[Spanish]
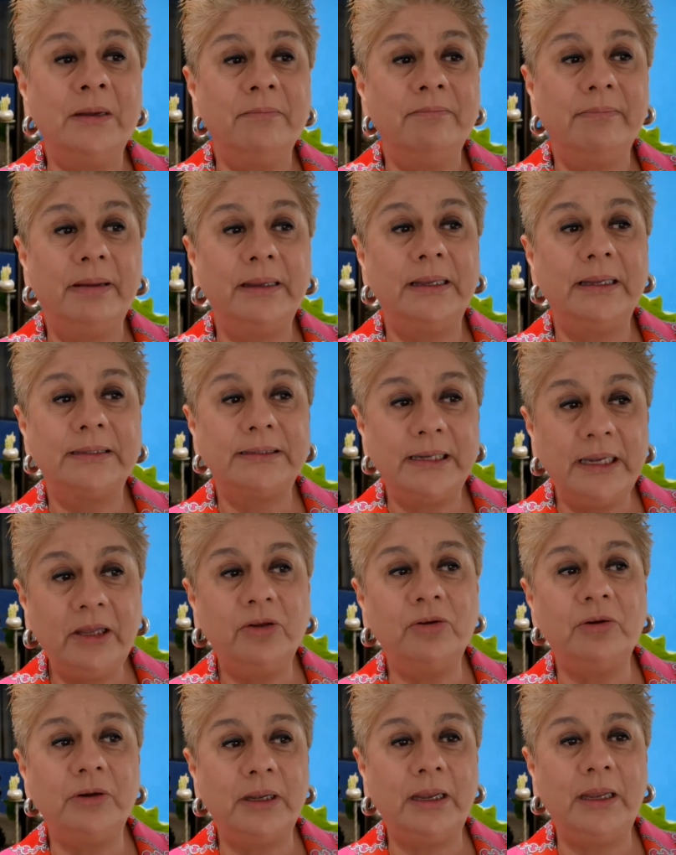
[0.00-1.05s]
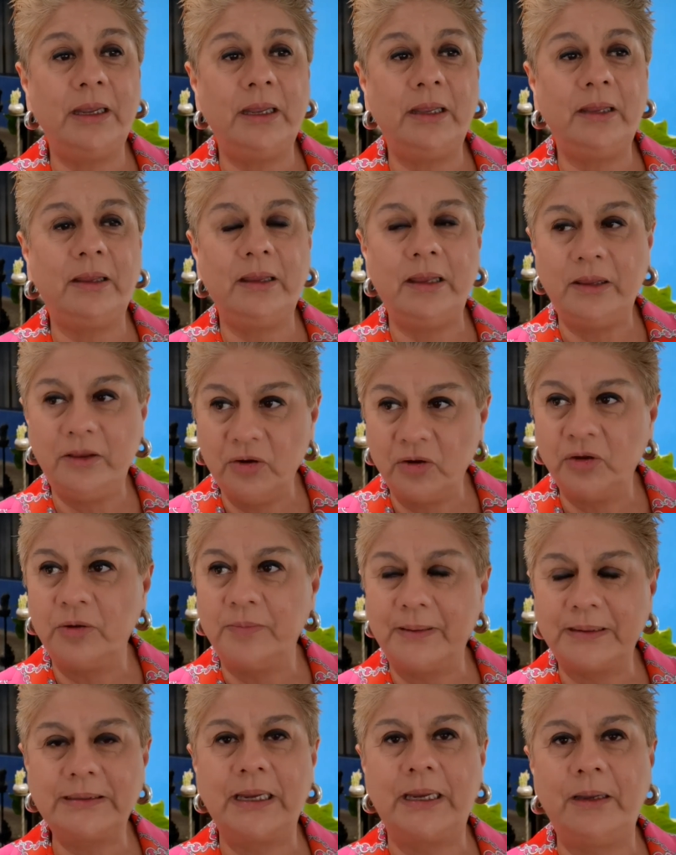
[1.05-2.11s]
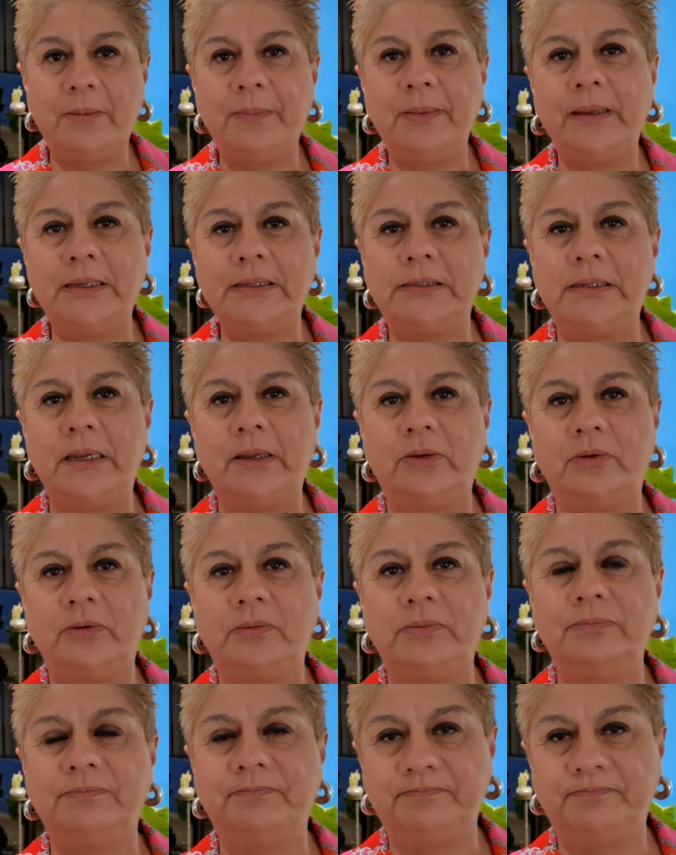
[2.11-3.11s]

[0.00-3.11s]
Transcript: bendecido y Dios nos va a seguir bendiciendo.